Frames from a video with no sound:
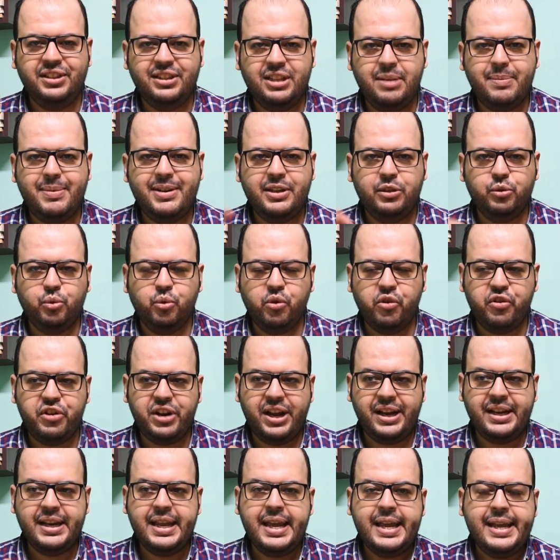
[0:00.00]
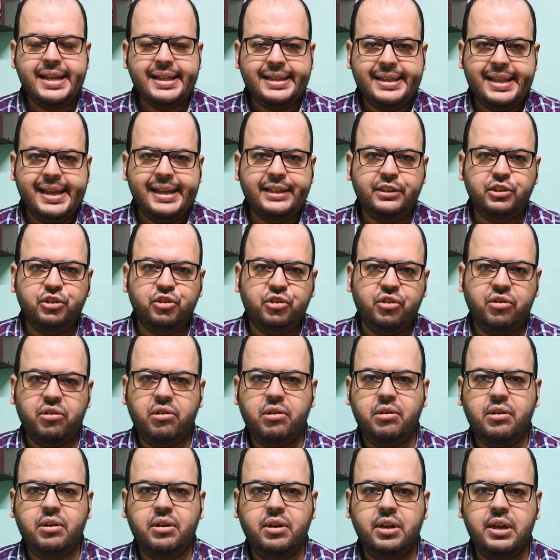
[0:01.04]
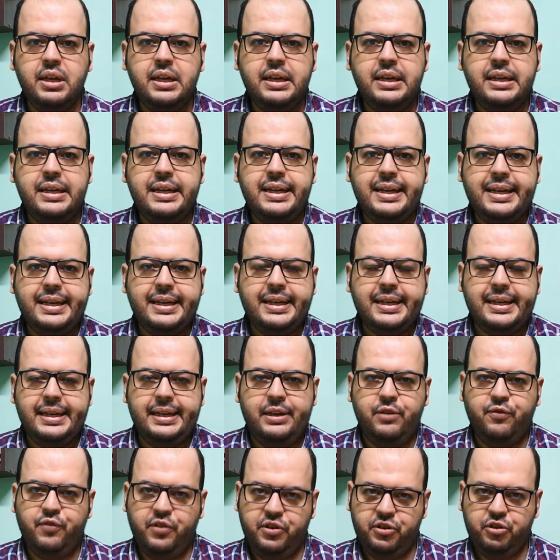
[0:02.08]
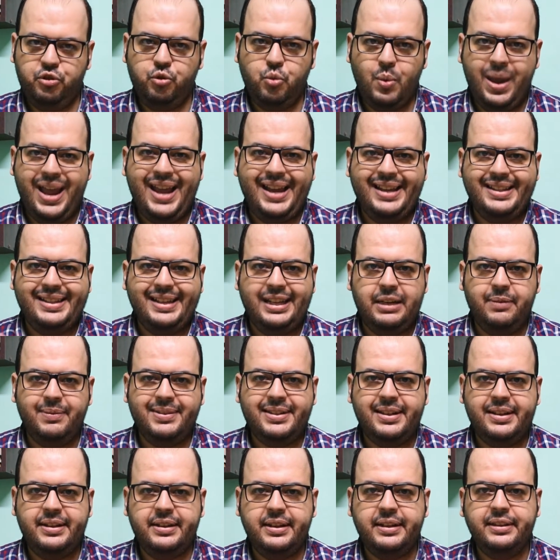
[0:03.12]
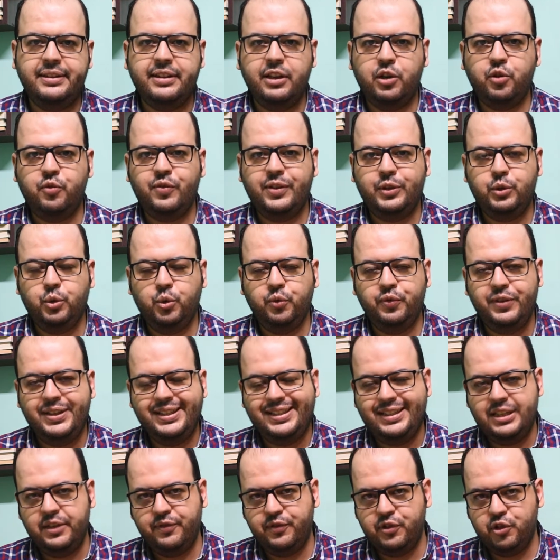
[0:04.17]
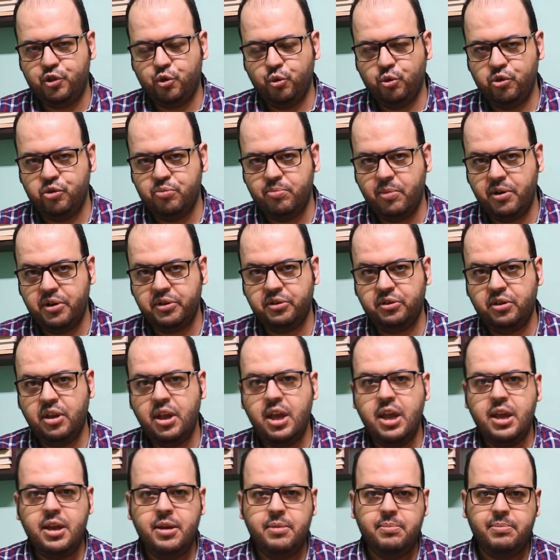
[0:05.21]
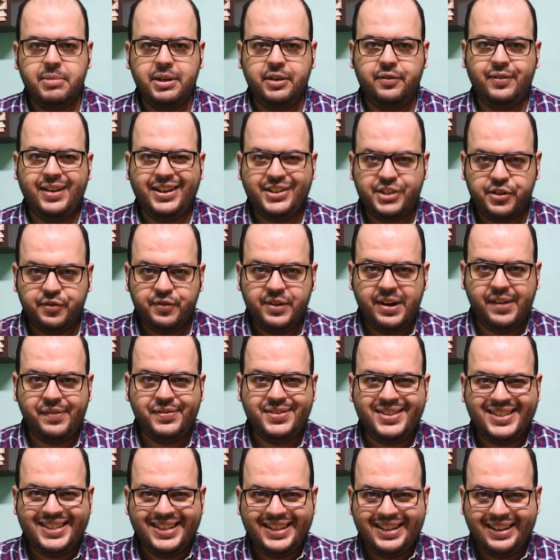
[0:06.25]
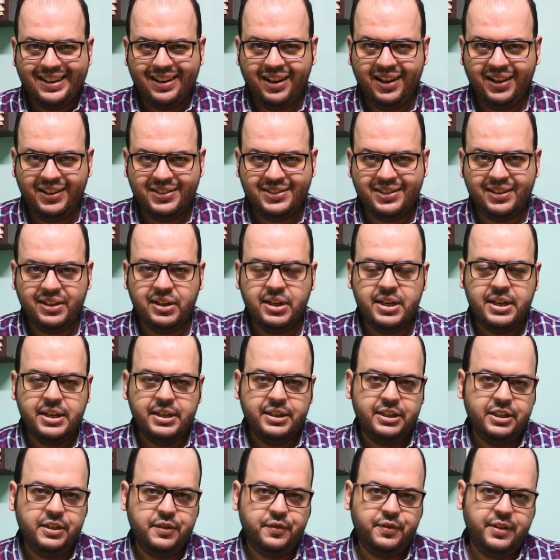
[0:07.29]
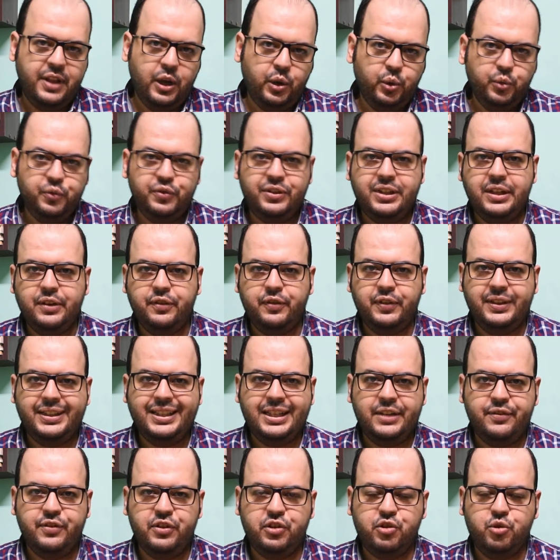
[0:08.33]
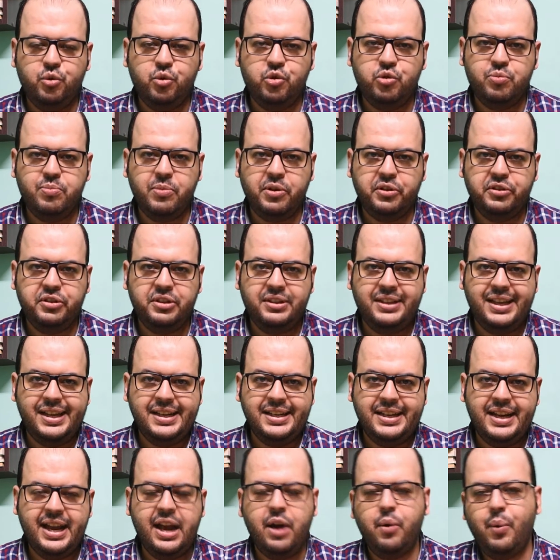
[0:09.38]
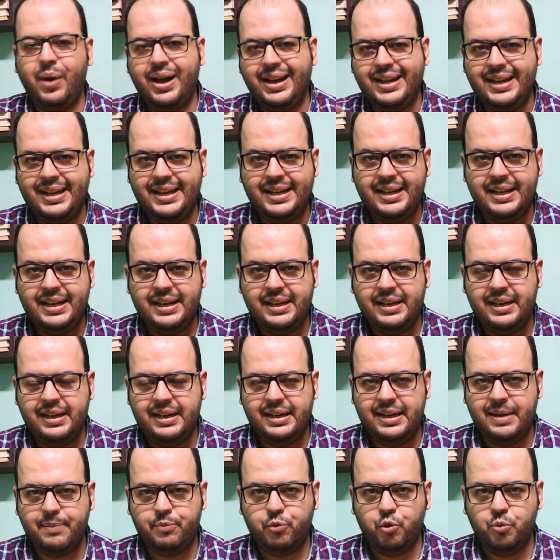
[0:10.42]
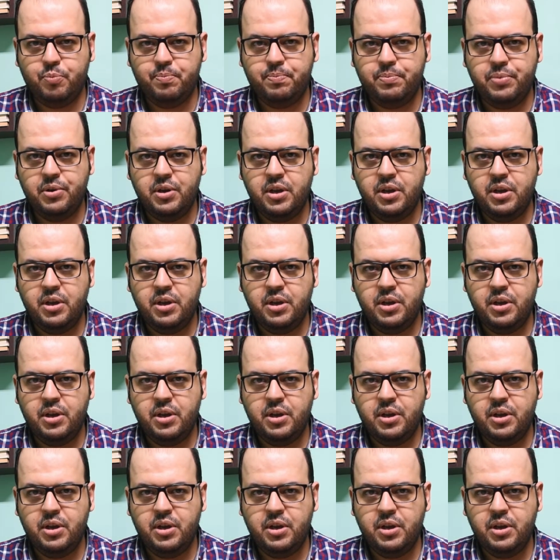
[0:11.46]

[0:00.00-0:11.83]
8 دولار يعني ده اشتراك ليك لفرد واحد يعني مثلا انت لو فاتحه في تلفزيون سمارت ما ينفعش في نفس اللحظه تفتحه في تلفزيون سمارت تاني او على اللابتوب